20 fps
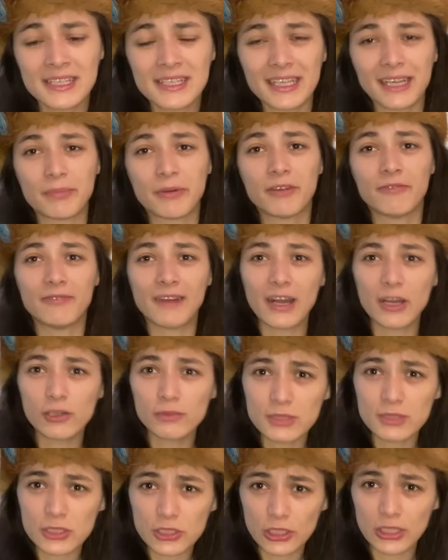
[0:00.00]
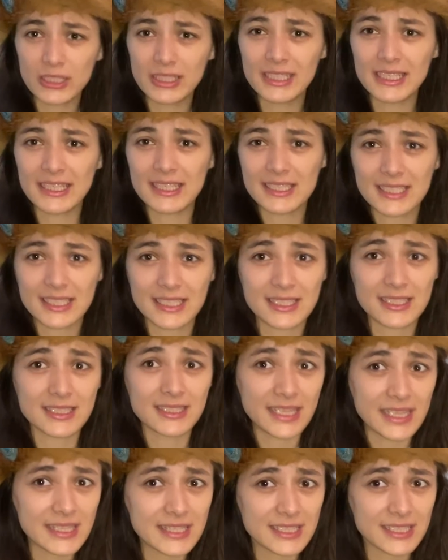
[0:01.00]
Aber warum zur Hölle ist jetzt
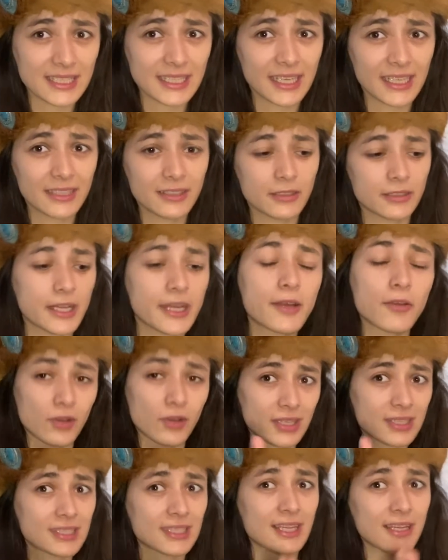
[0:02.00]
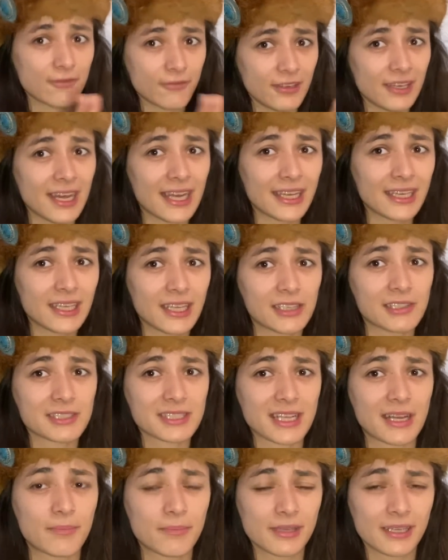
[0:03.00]
Nancy Line, nicht nur Nancy Line, viele andere aus
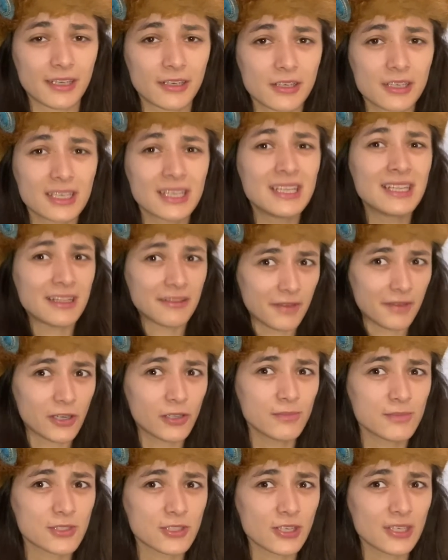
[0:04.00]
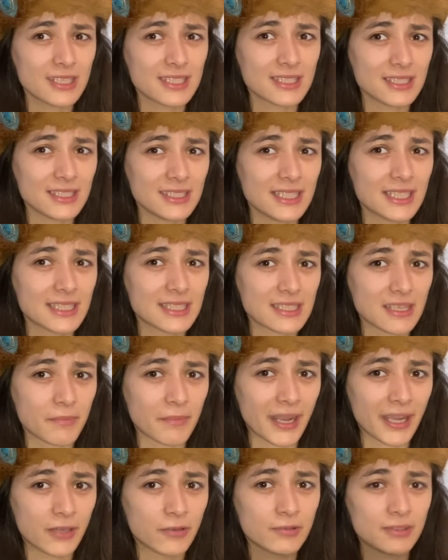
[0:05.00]
der Ampel auch, warum zur Hölle sind die jetzt der
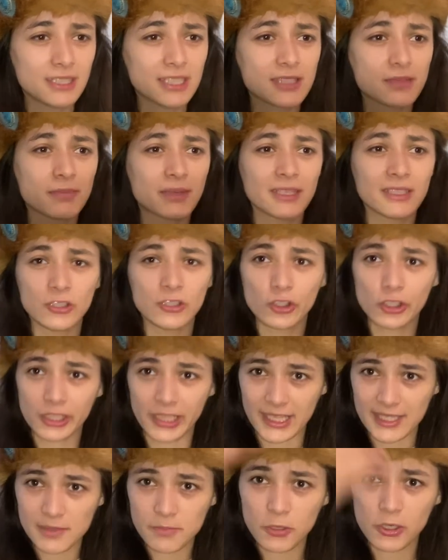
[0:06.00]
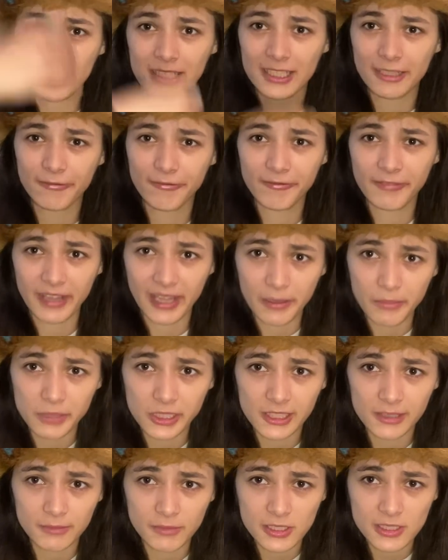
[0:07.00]
Meinung, dass man eine Staatsbürgerschaft
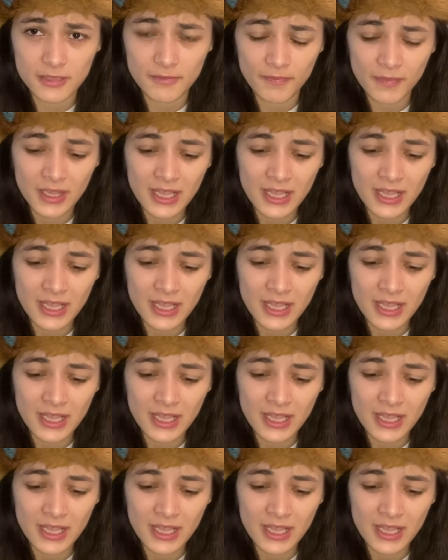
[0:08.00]
verramschen muss?